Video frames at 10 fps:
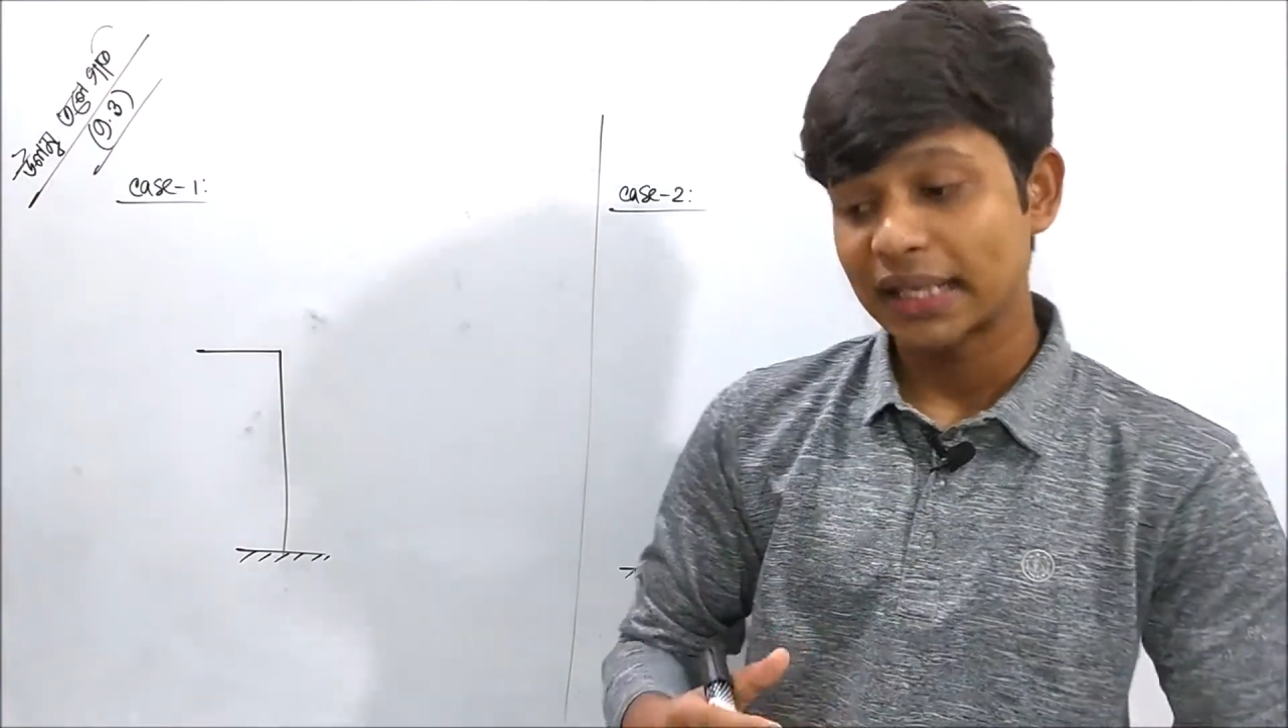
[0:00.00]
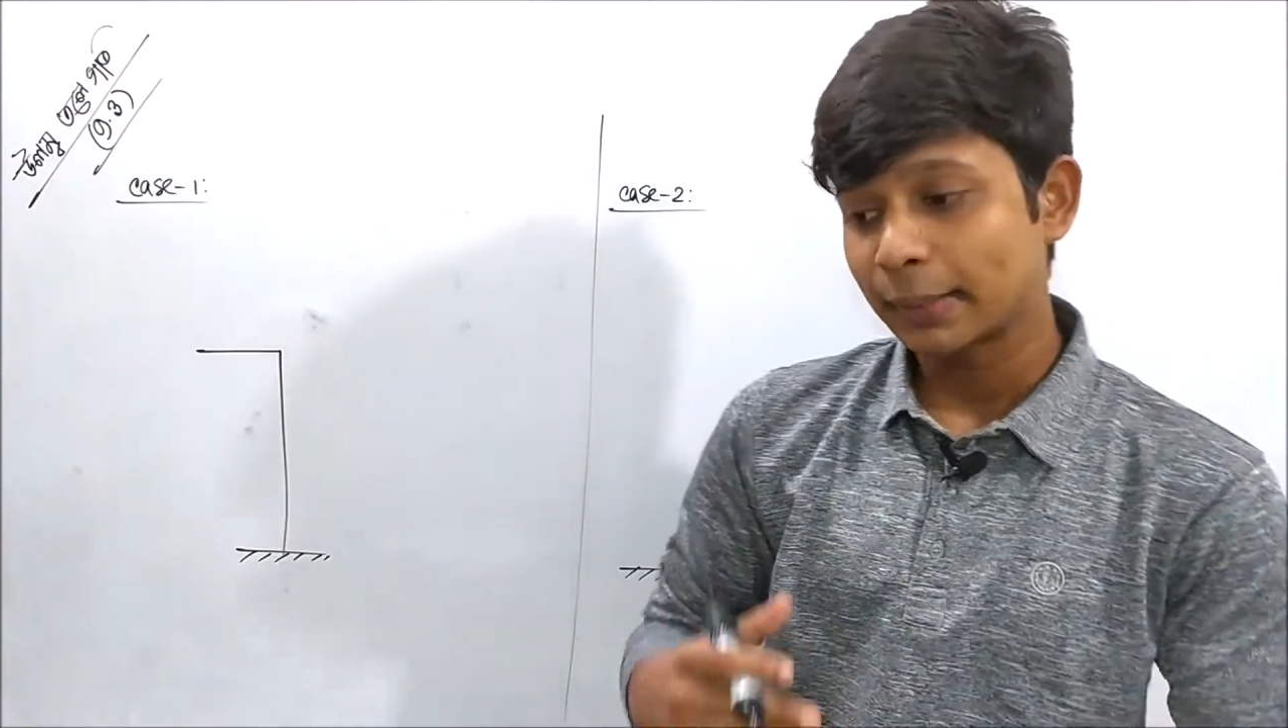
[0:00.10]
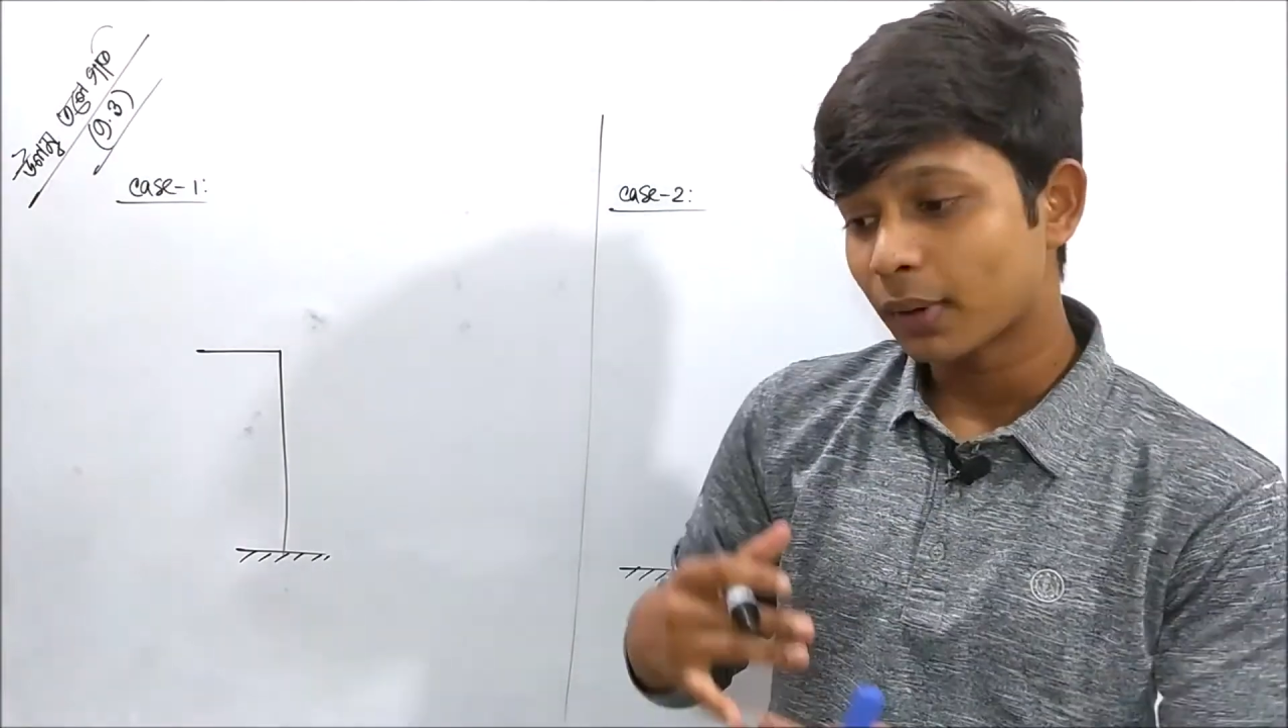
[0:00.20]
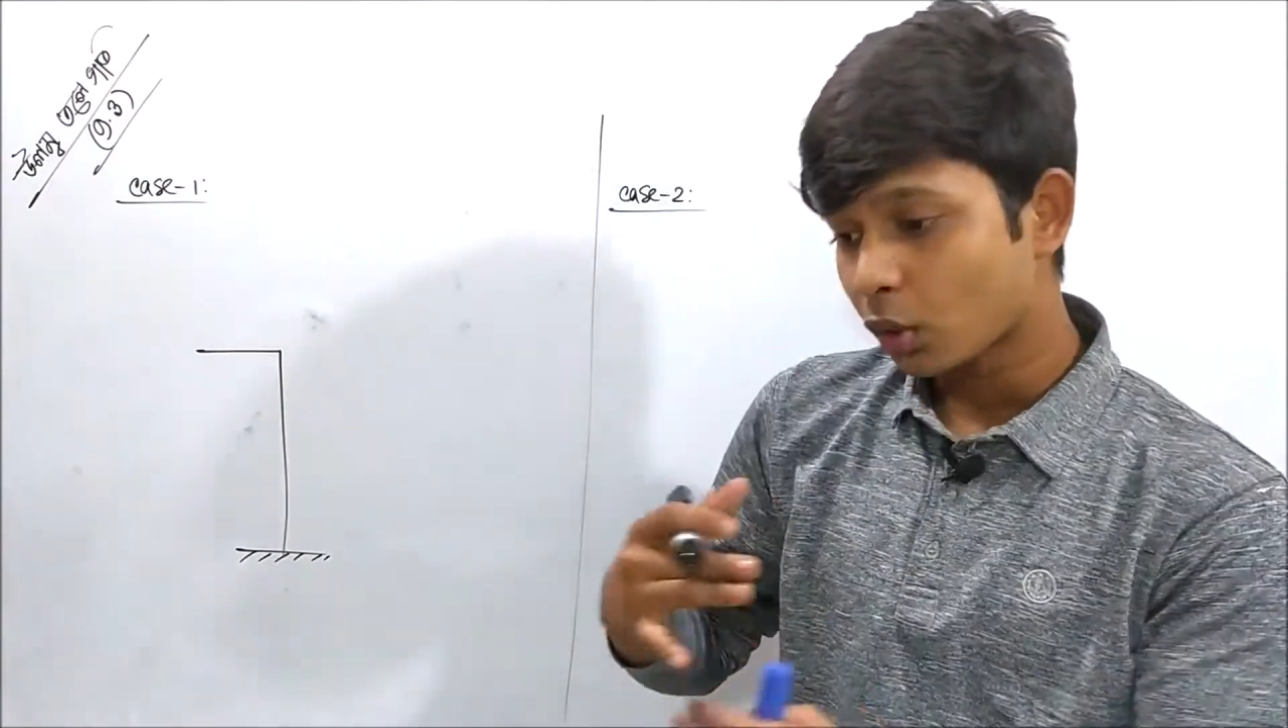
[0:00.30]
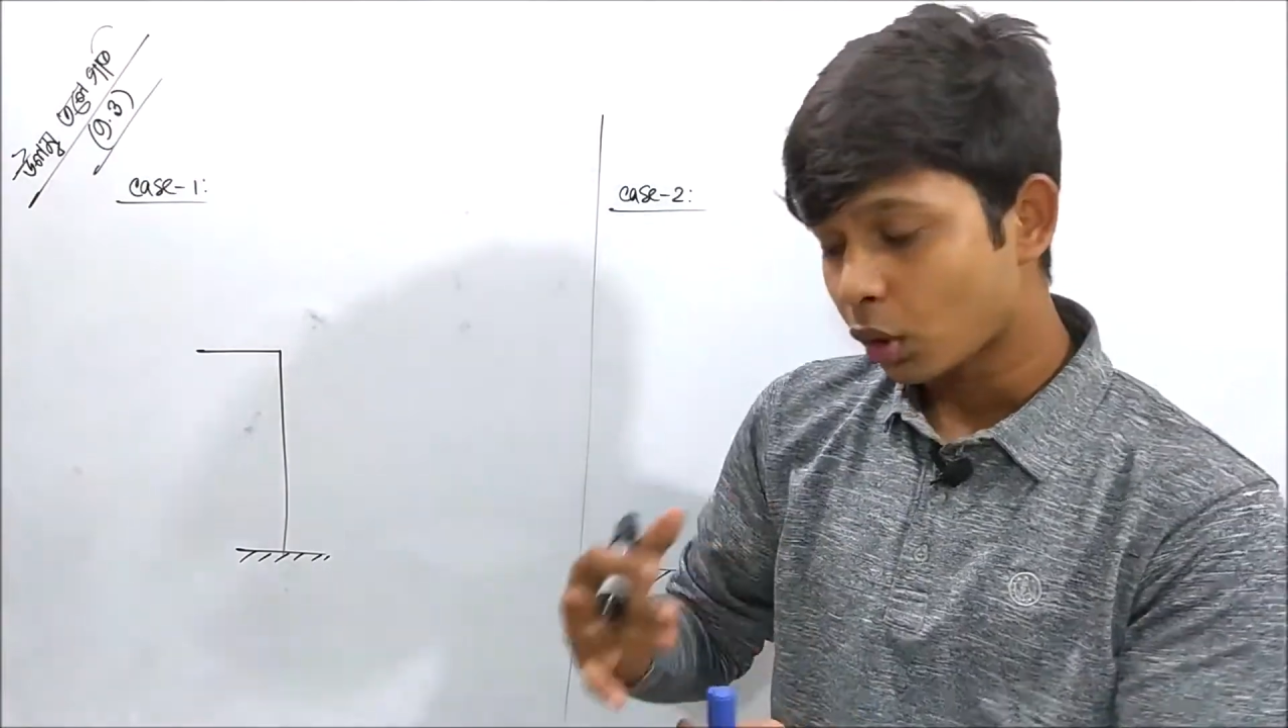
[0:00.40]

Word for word: কিংবা